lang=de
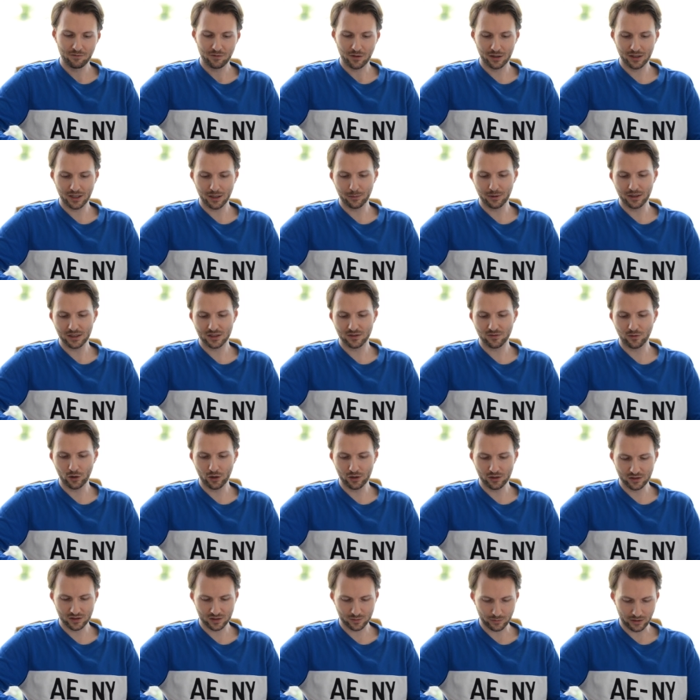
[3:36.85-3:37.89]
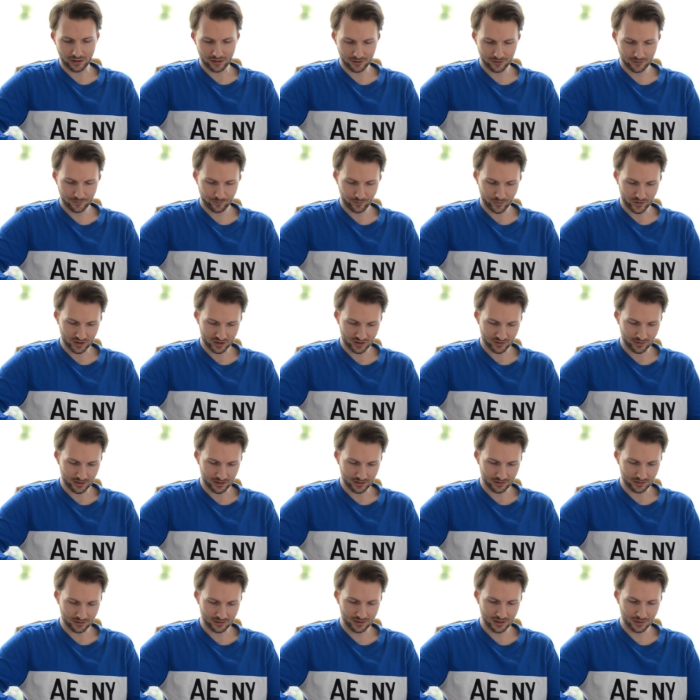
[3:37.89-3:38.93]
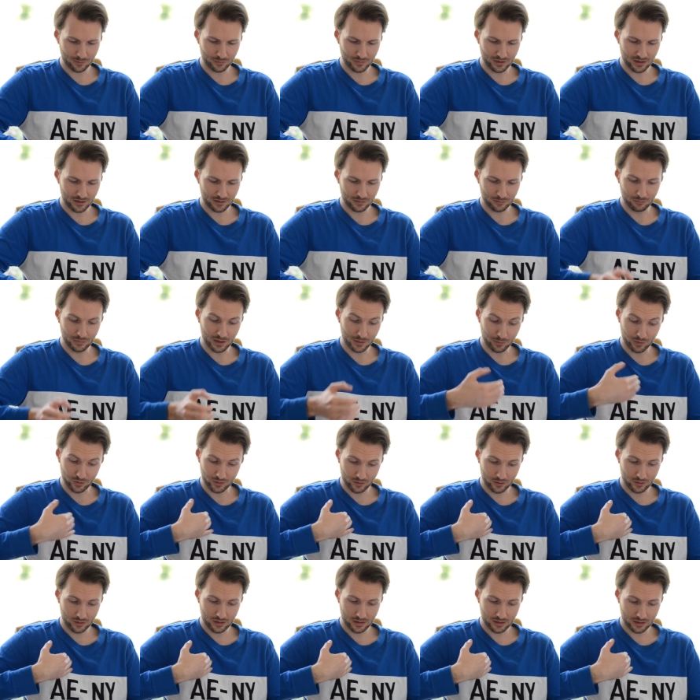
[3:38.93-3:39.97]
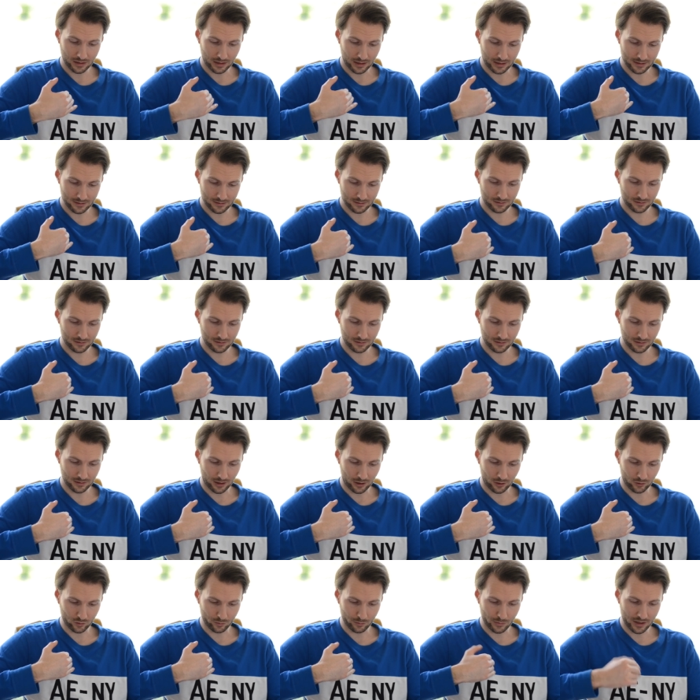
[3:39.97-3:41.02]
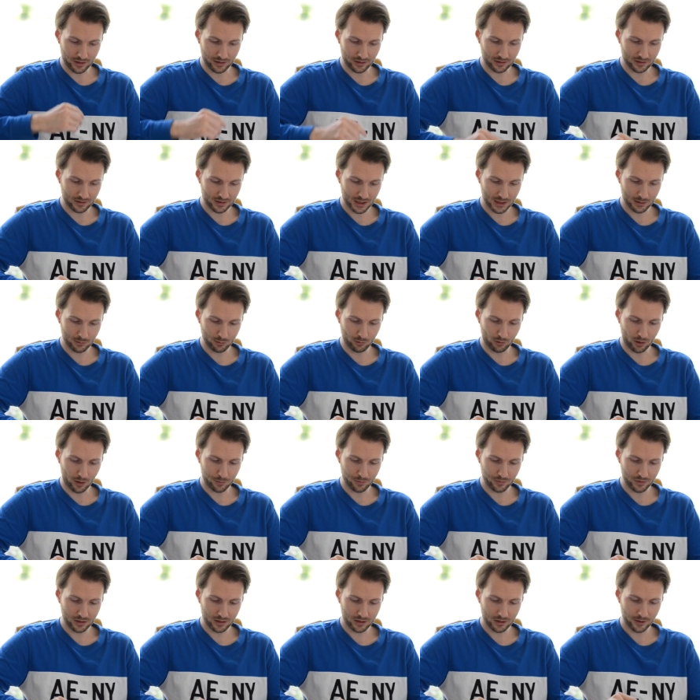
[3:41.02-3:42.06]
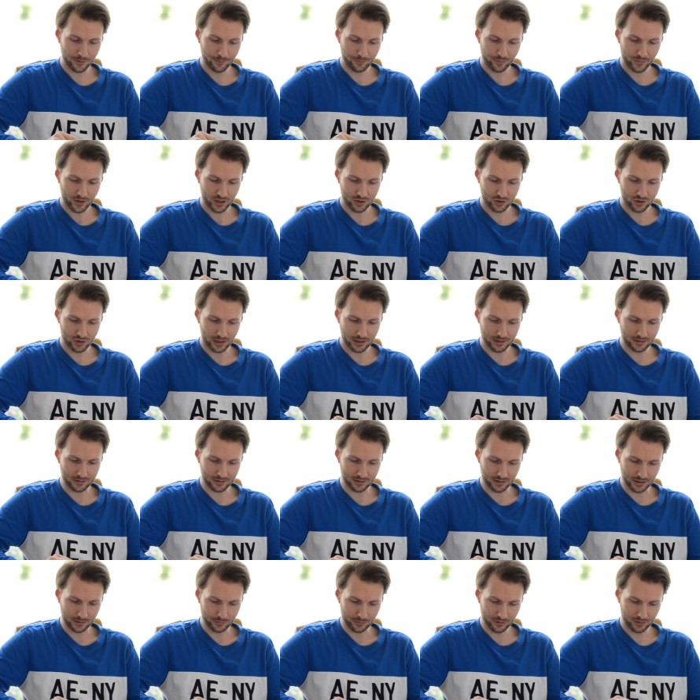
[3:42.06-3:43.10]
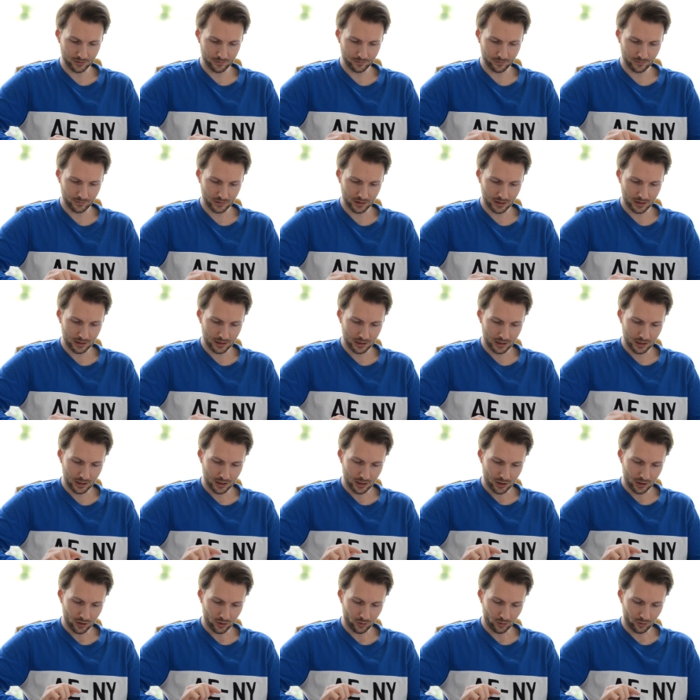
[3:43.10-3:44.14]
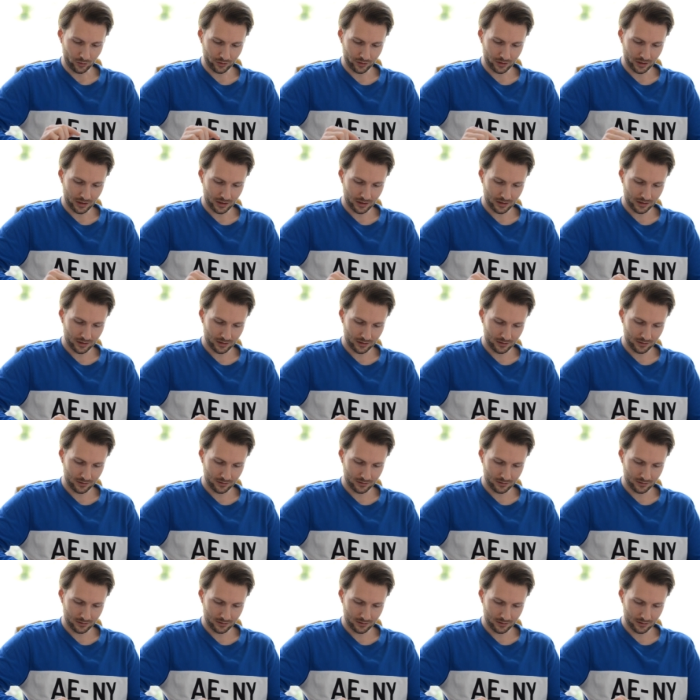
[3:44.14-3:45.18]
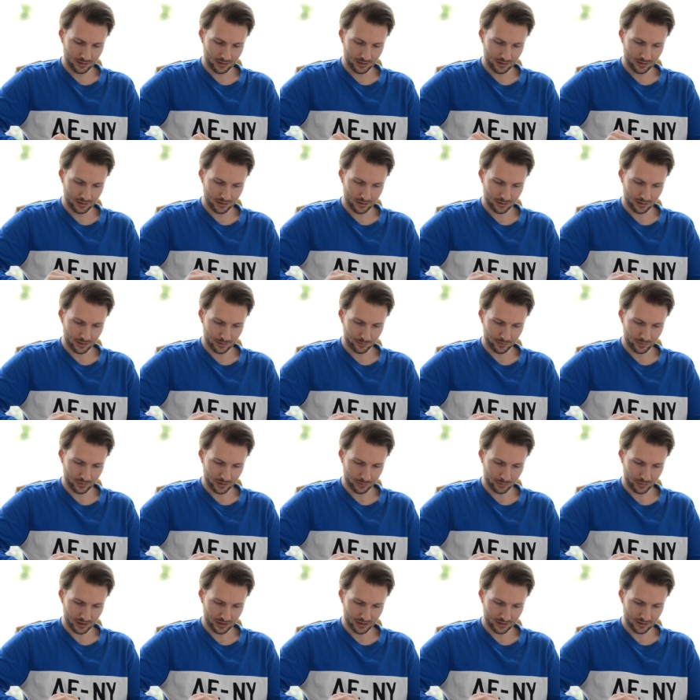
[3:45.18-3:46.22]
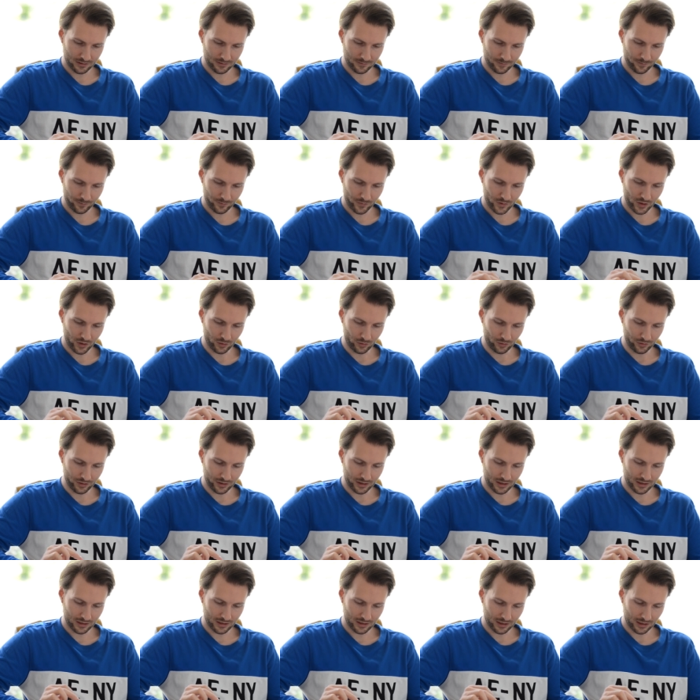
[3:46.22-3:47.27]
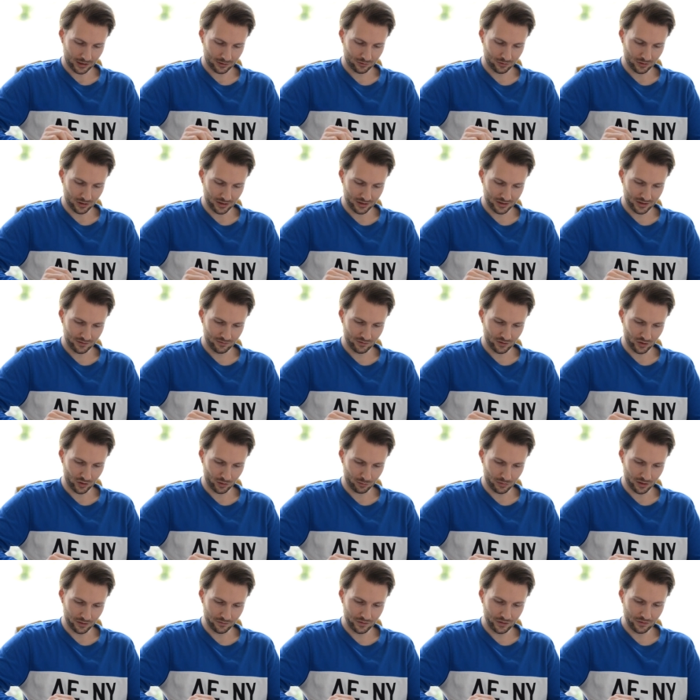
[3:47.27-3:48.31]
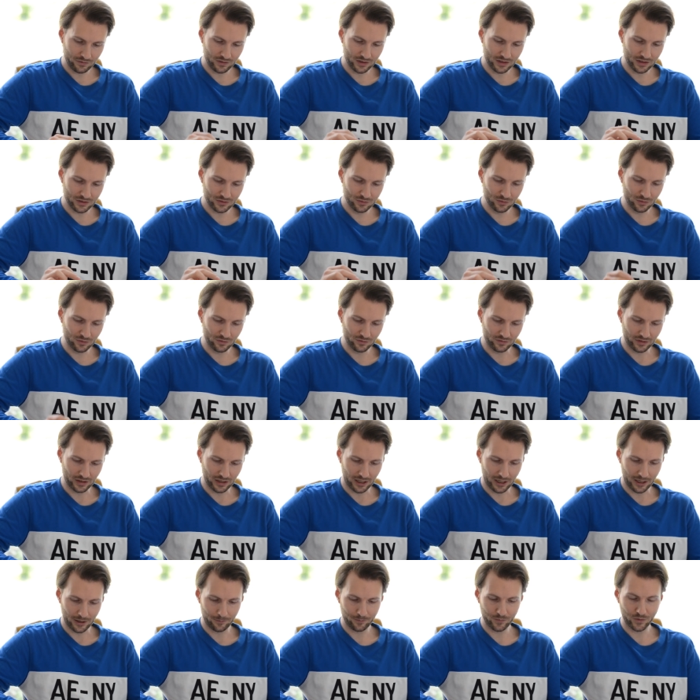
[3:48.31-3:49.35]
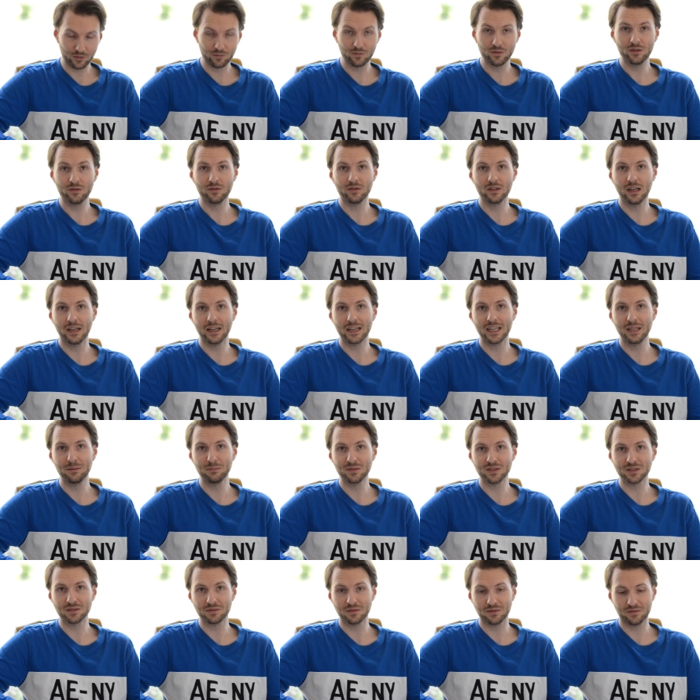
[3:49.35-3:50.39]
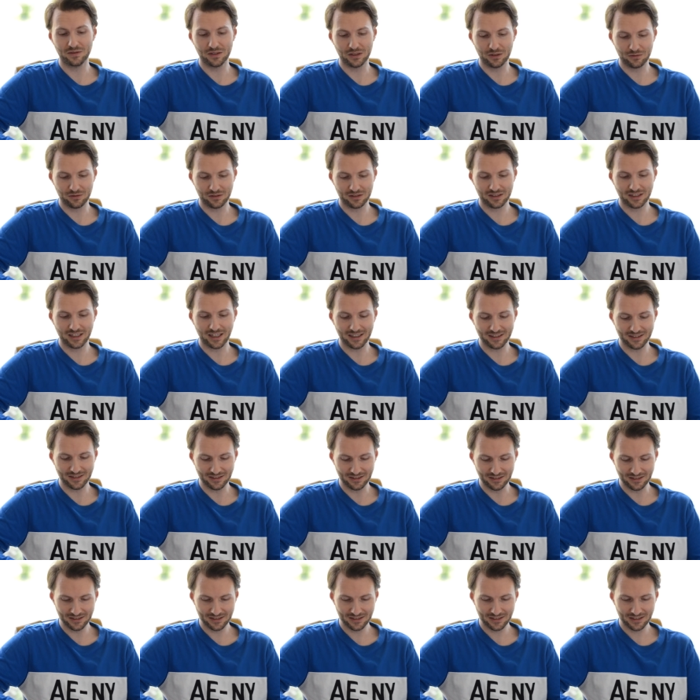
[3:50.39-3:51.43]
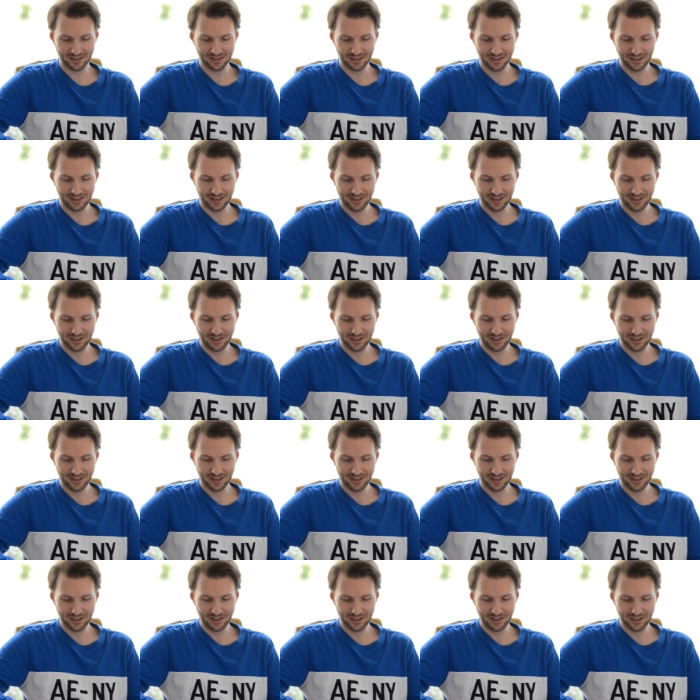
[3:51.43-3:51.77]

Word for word: Wenn ich aber jetzt Folgendes mache, und zwar interessiert mich, mich persönlich halt Automatikgetriebe überhaupt nicht, Schaltgetriebe, und dann, nee, nicht abbrechen, und dann aktualisieren wir nochmal, wie viele Suchen wir haben und wie viele Ergebnisse wir finden. Und das Krasse ist,